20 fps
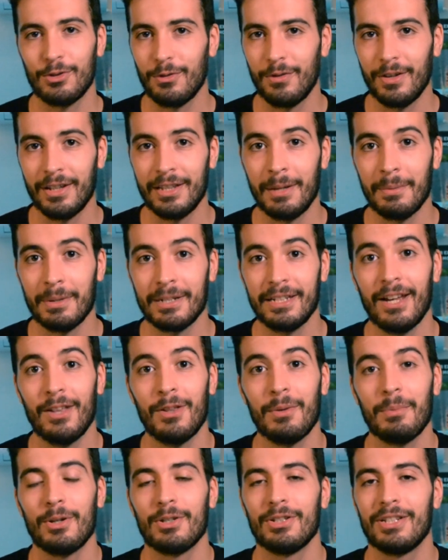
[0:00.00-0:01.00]
sufren
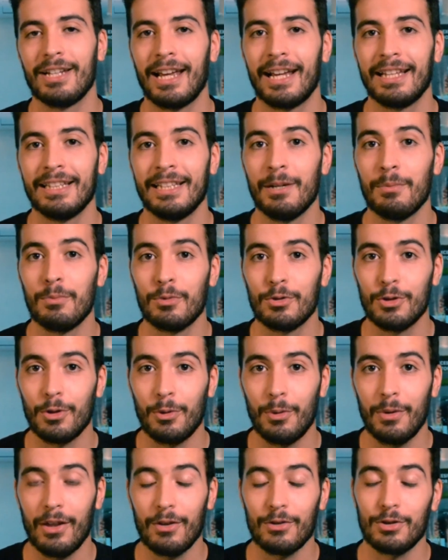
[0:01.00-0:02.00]
demasiado, pero sí que hay que tener
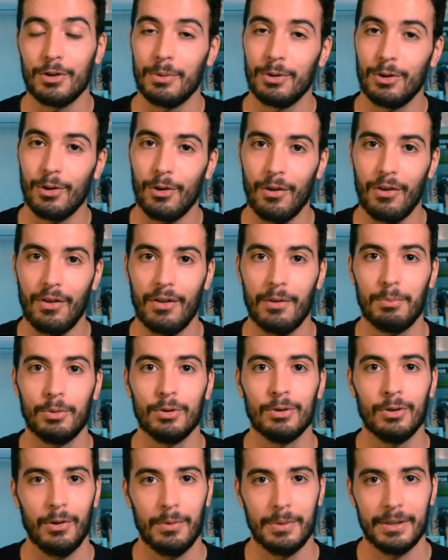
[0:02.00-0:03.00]
mucho cuidado, sobre todo desde el
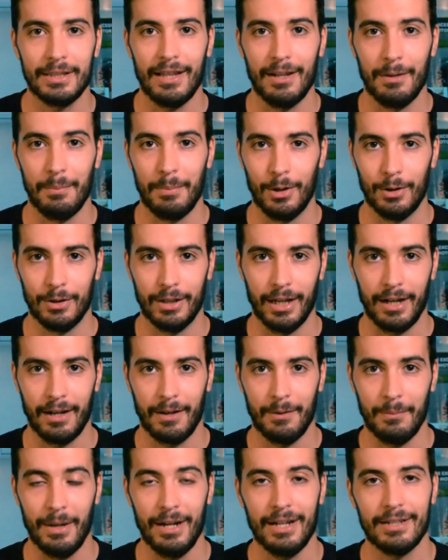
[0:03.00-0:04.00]
punto de vista del
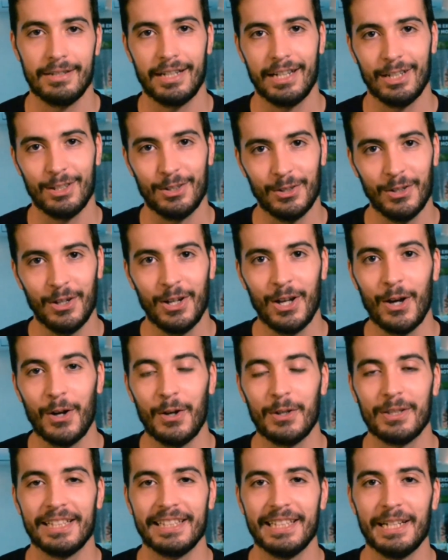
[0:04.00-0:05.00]
pilotaje, ¿vale? Así que esto
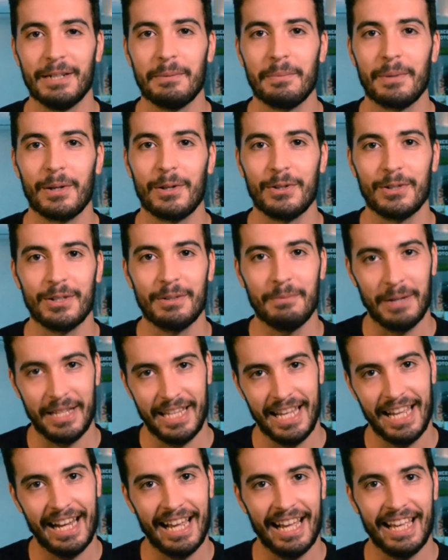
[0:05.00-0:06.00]
lo entenderemos mejor
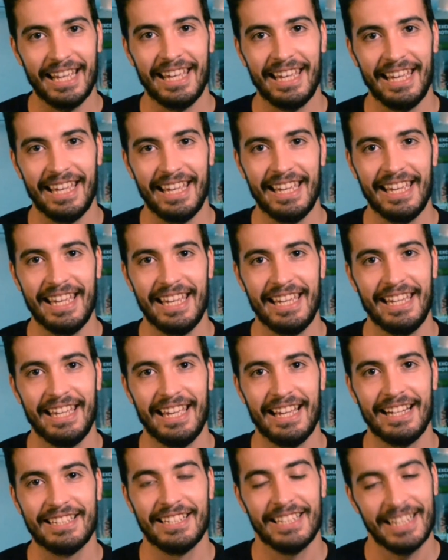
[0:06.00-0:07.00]
mañana
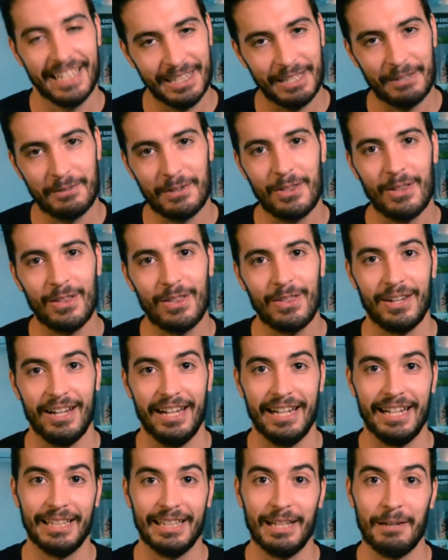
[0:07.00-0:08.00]
y, al el siguiente vídeo, es
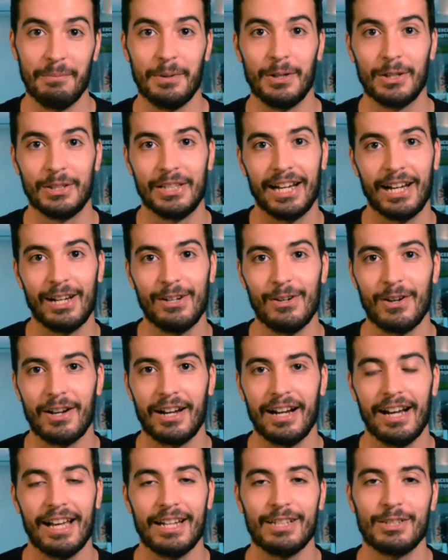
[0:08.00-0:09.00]
decir, en el del pilotaje y los
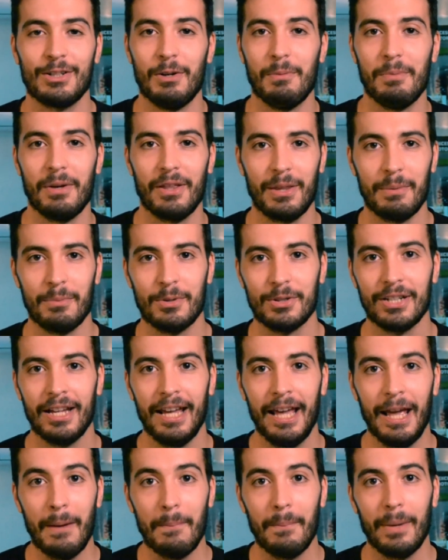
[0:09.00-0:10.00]
reglajes, cómo hacemos
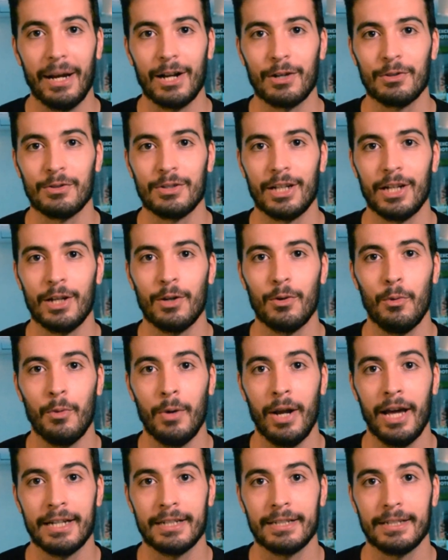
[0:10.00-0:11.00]
para conseguir
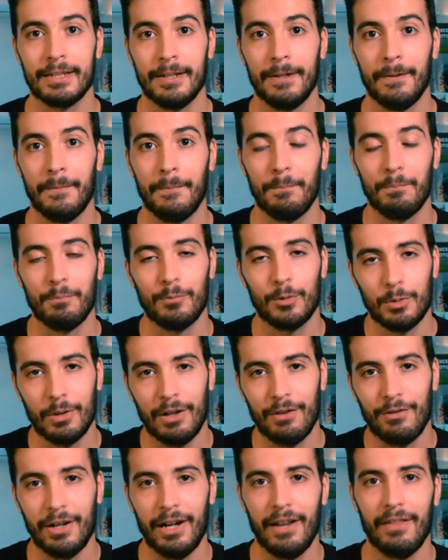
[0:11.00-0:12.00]
unas, em,
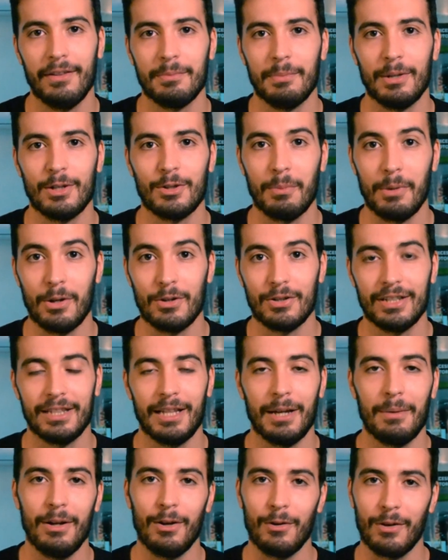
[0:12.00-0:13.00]
unas frenadas más o menos
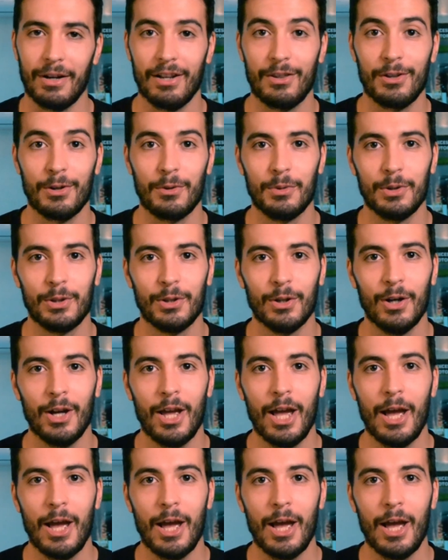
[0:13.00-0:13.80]
estables, aunque el circuito